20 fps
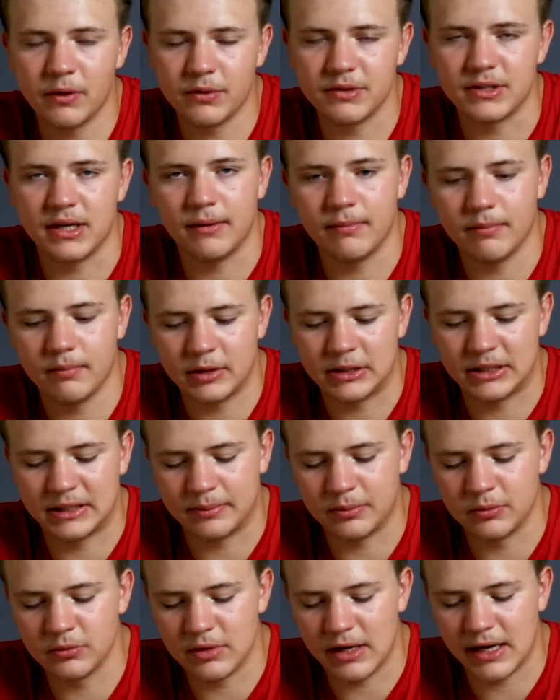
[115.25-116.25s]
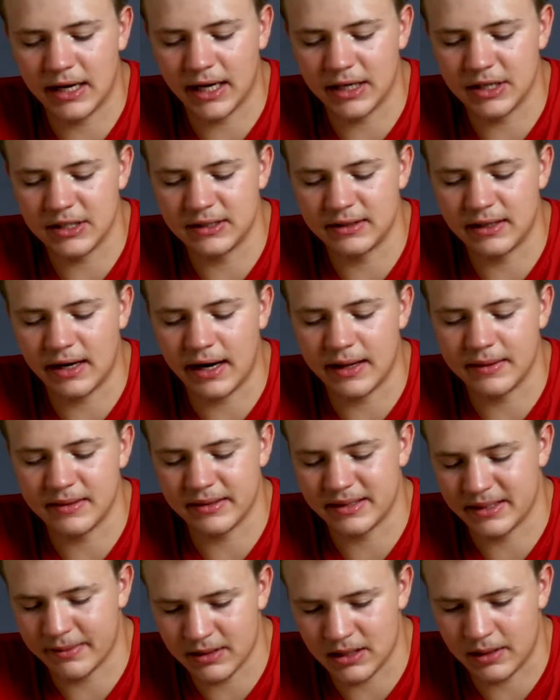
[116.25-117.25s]
così potete appunto anche registrare,
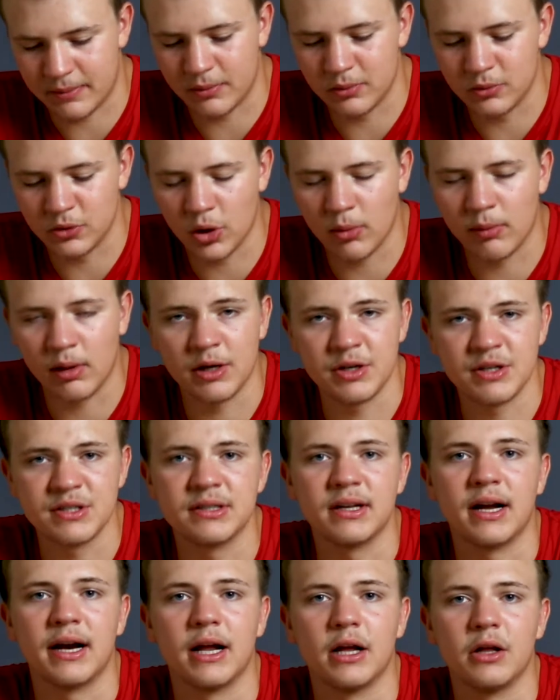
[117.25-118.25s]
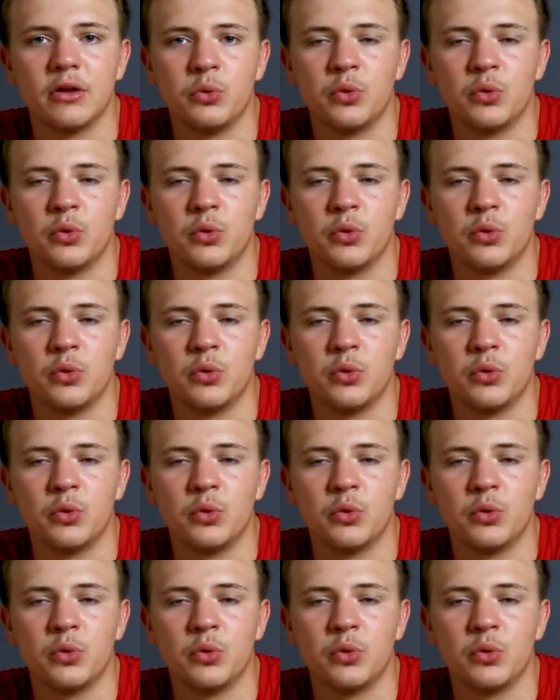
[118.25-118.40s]
sapete appunto come registrare